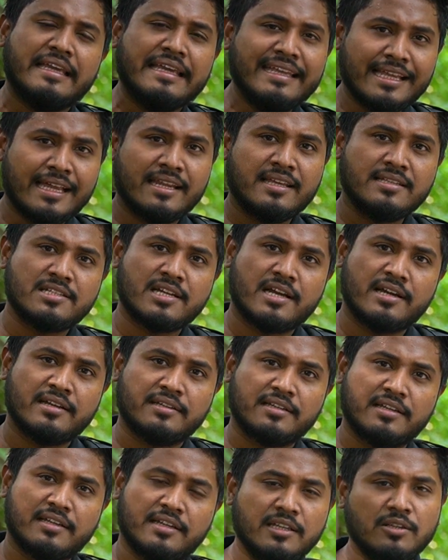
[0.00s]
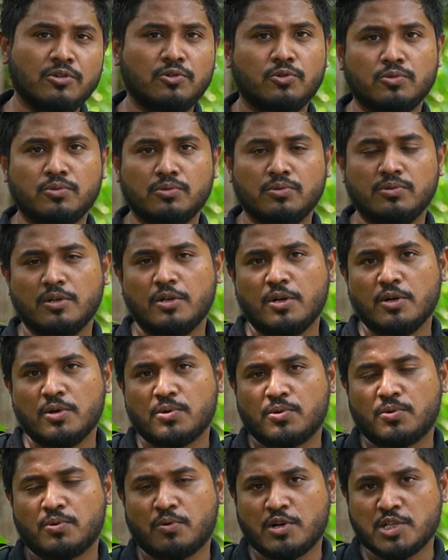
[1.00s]
ইনানি যায় কিন্তু
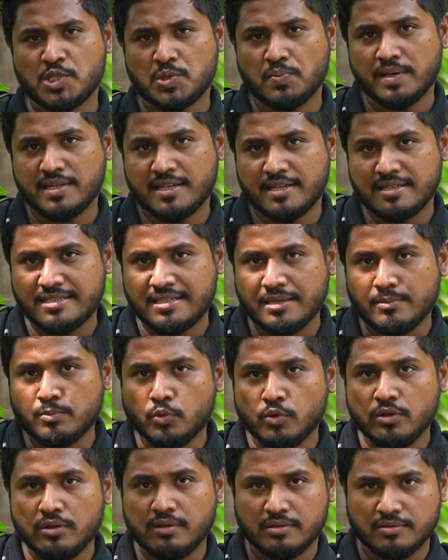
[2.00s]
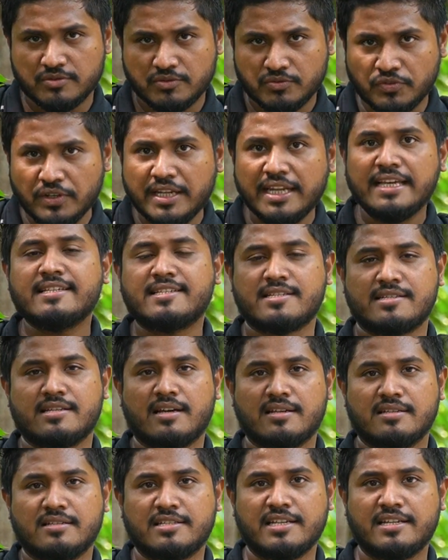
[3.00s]
কক্সবাজারের যে মূল ফিলিংসটা
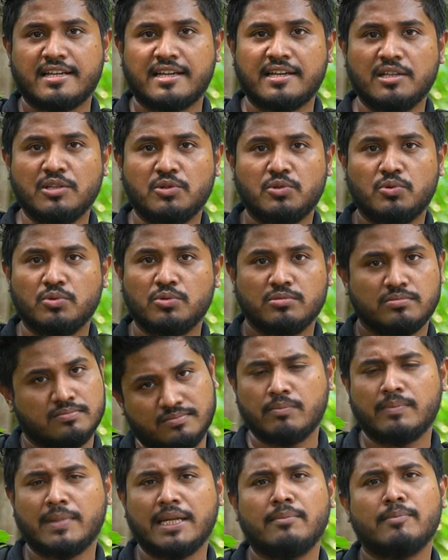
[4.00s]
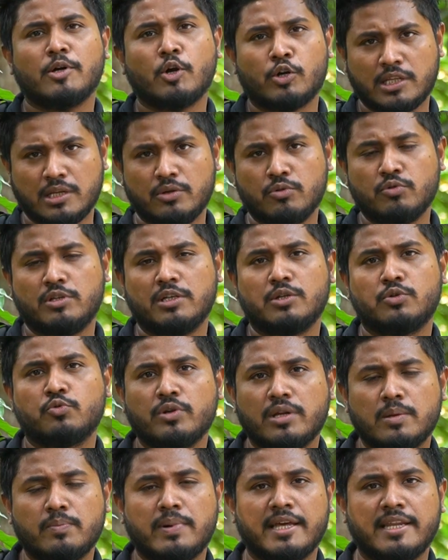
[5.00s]
সেটা কিন্তু মানে গতানুগতিক
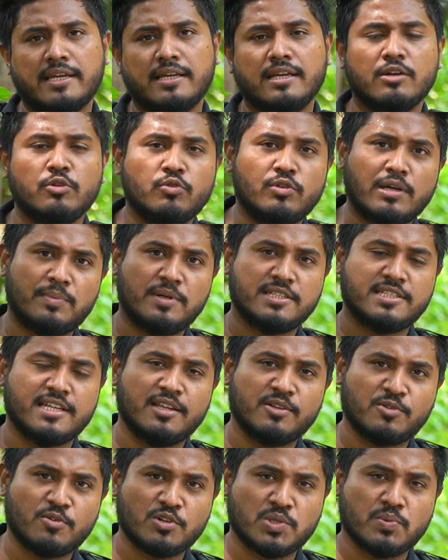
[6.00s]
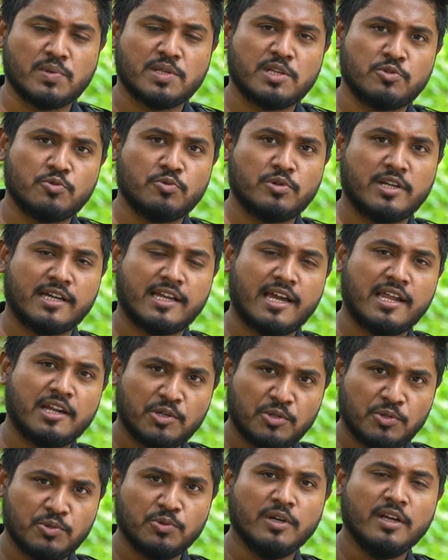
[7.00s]
ট্যুরের বাইরে গিয়ে কিন্তু আপনি চাইলে কক্সবাজার ট্যুরটাকে
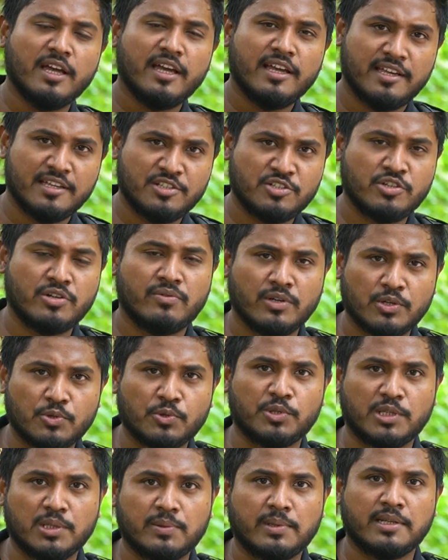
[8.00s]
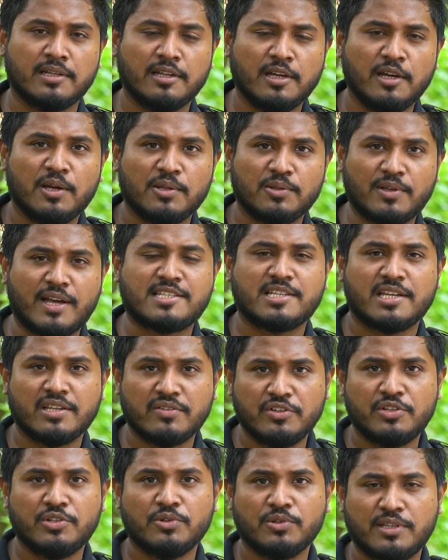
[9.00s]
আরেকটু এনজয়েবল করতে পারেন তো আজকের
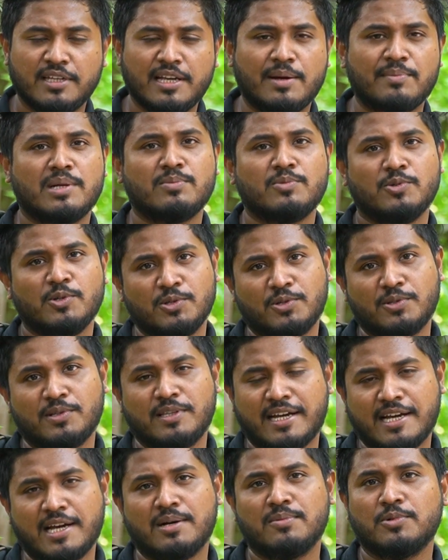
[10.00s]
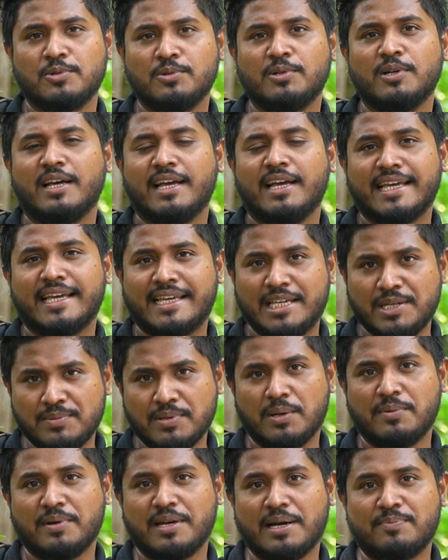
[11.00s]
ভিডিওতে আমরা মূলত দেখাবো
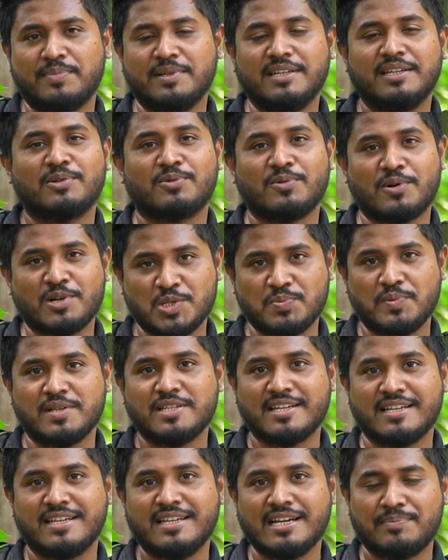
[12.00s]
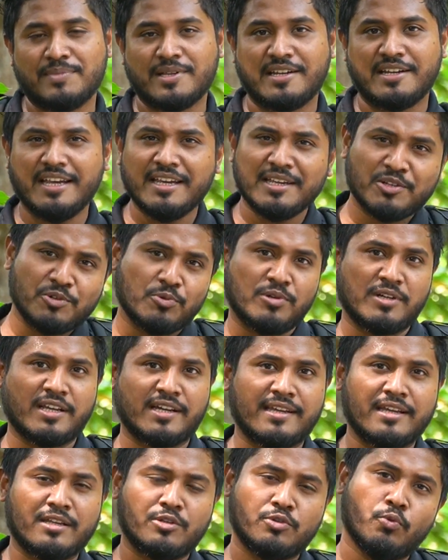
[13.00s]
কিভাবে আপনি কক্সবাজার গিয়ে আপনার এই
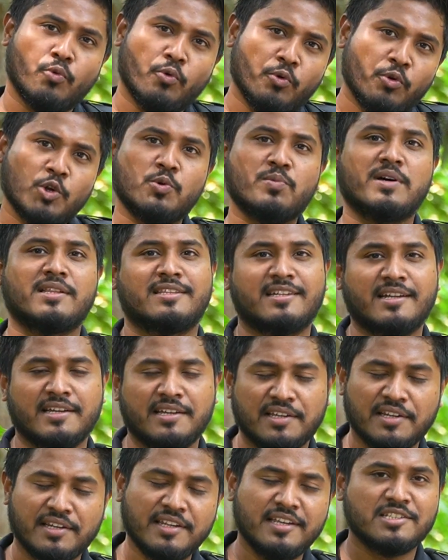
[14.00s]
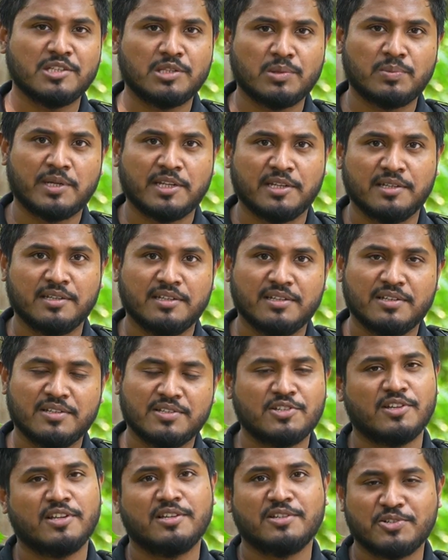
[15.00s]
টুকটাকে একটু অন্য মাত্রায় নিয়ে যেতে পারেন
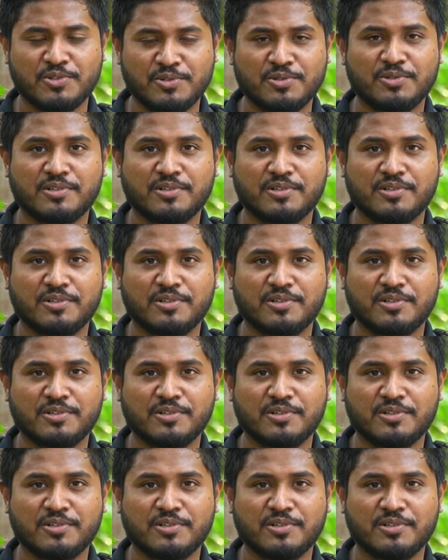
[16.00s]
চলেন শুরু